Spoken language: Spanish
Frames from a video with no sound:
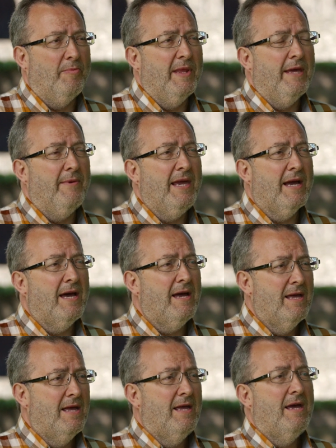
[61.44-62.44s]
Lope de
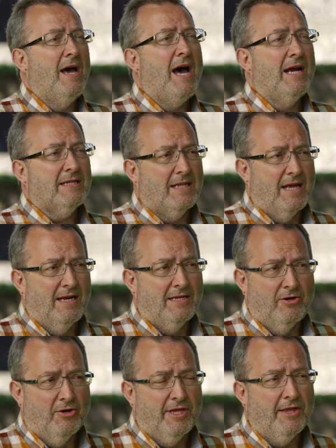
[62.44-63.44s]
Vega hasta el
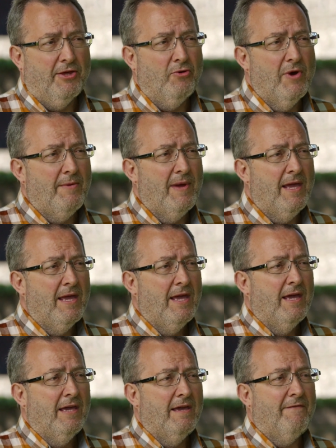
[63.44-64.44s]
siglo XIX
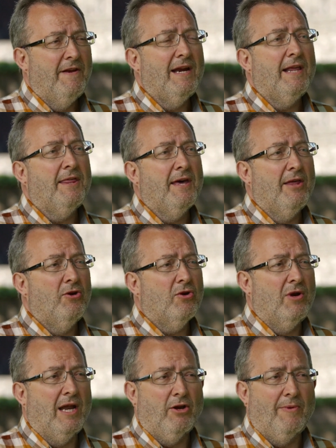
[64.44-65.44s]
y he finalizado con la